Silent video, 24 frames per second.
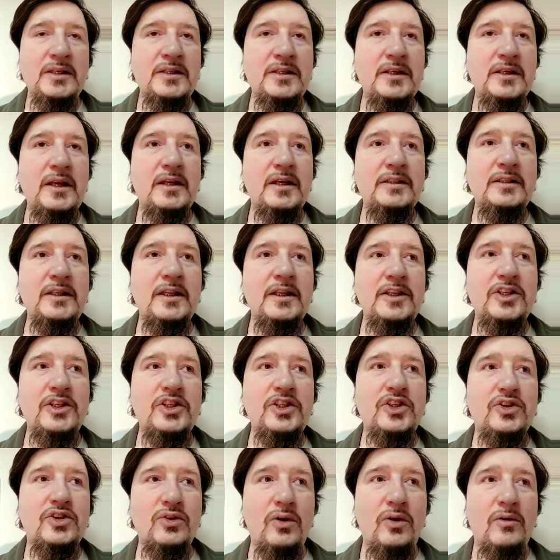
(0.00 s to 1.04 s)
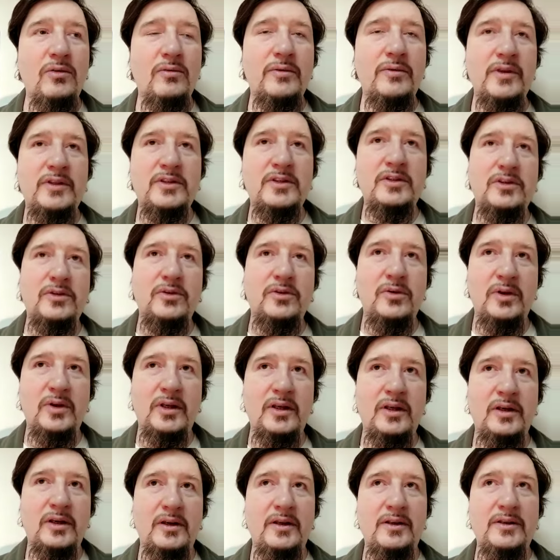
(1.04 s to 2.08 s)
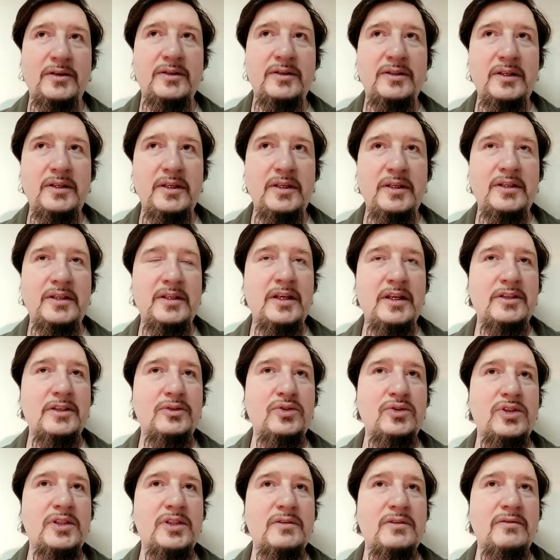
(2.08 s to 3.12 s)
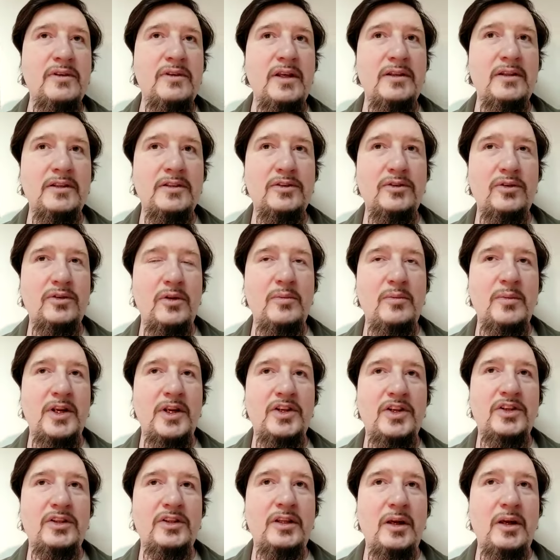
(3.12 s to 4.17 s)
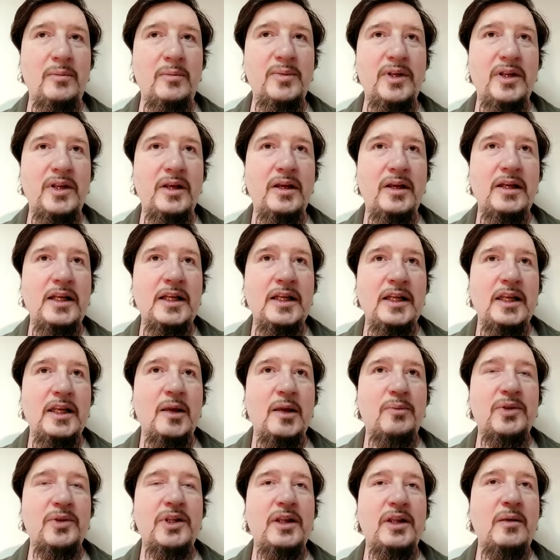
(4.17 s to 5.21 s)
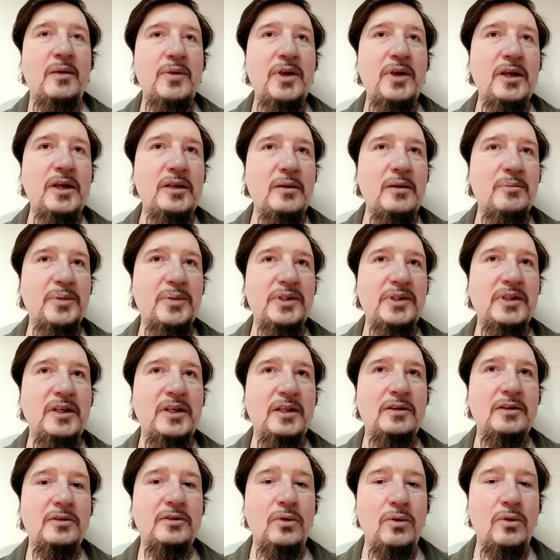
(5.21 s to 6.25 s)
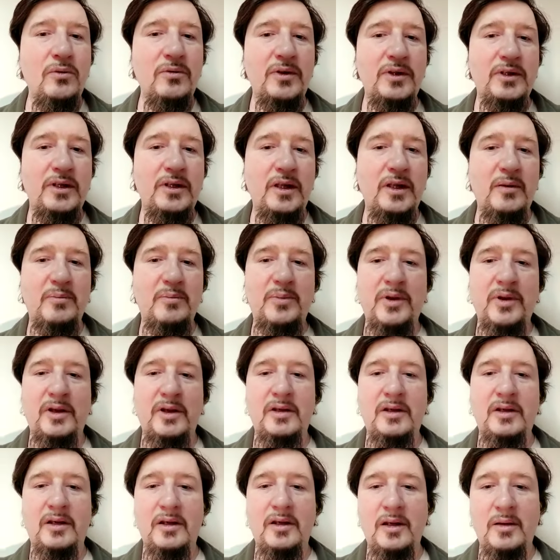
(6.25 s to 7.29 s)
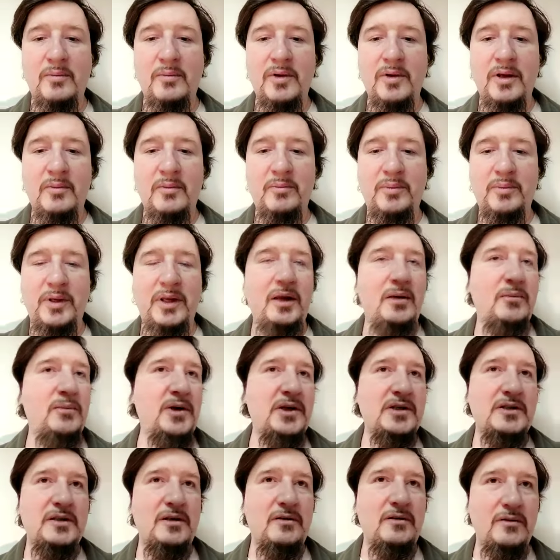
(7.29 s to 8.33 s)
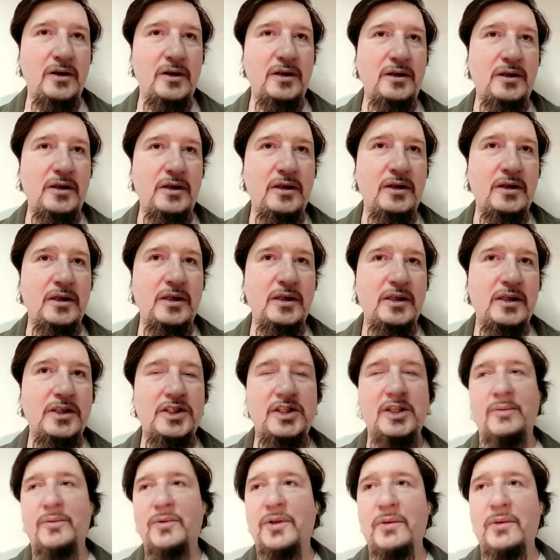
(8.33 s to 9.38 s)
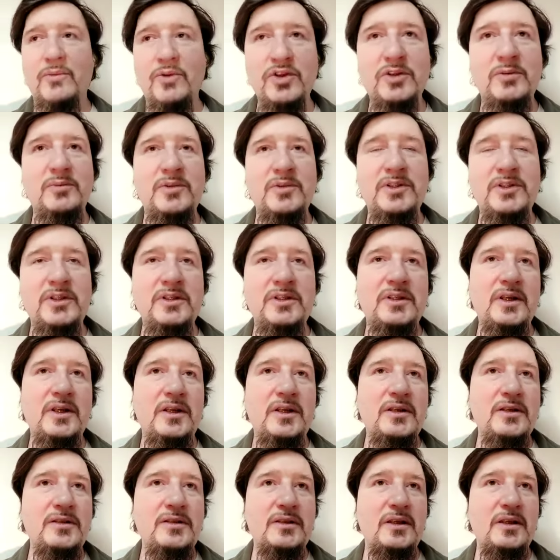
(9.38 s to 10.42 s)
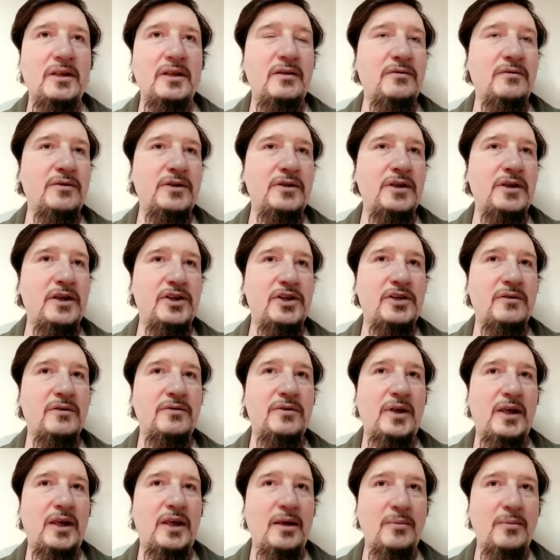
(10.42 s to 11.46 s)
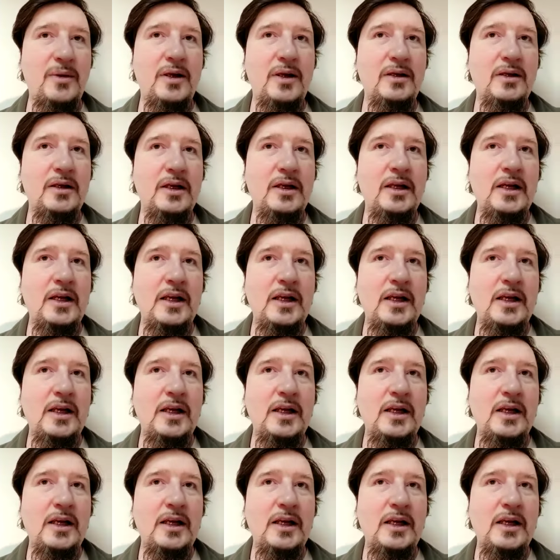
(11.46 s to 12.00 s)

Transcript: Никогда еще в истории России не осуществлялась столь масштабная и планомерно подготовленная программа преобразований, чем она может быть интересна и в наше время –